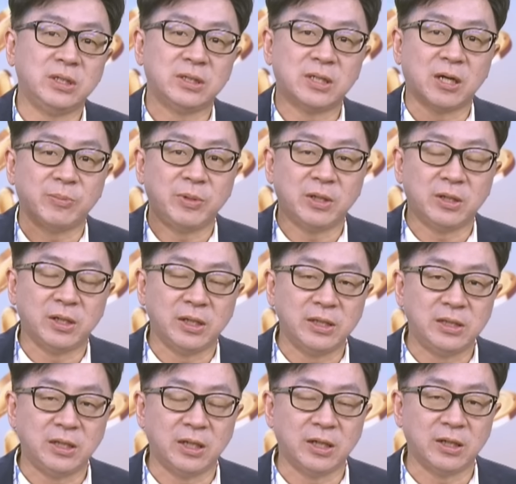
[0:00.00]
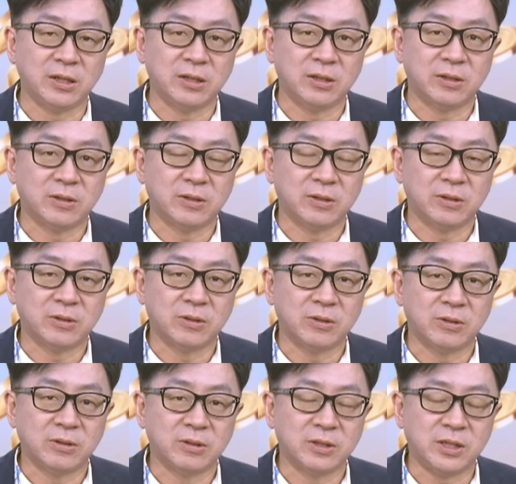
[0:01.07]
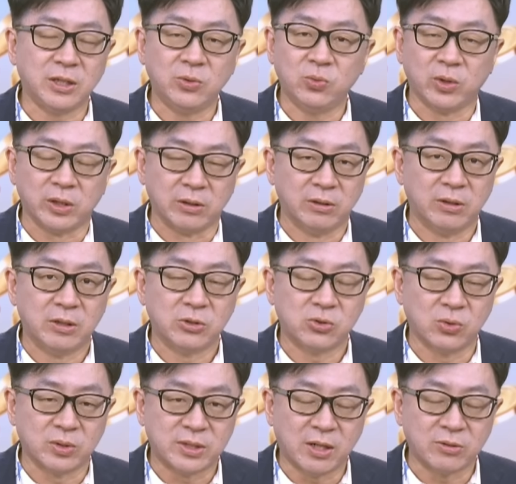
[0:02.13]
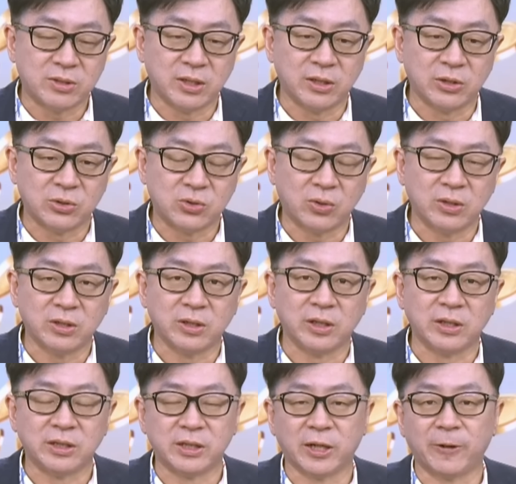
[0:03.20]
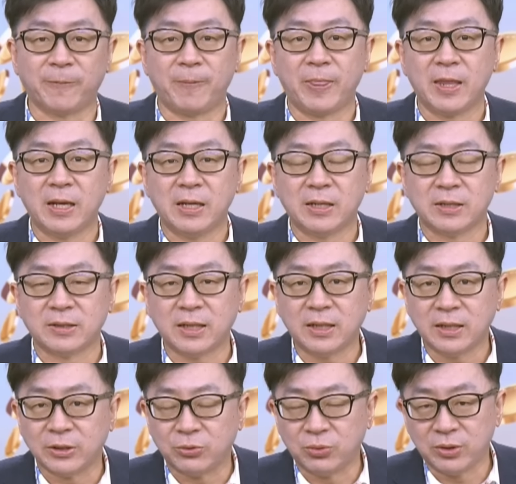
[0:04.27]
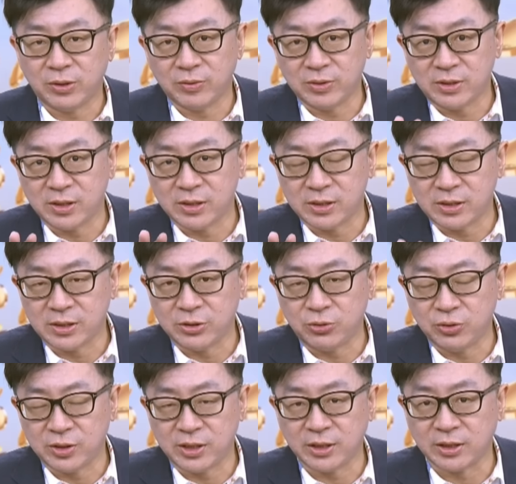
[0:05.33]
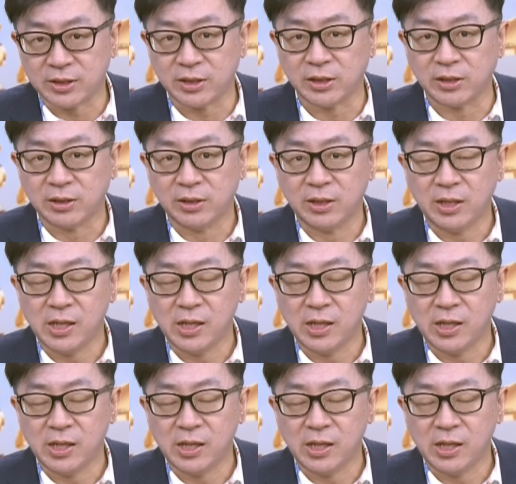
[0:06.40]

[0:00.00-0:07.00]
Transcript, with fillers: 际上面的一些新闻所造成的综合影响，让很多投资人失去信心。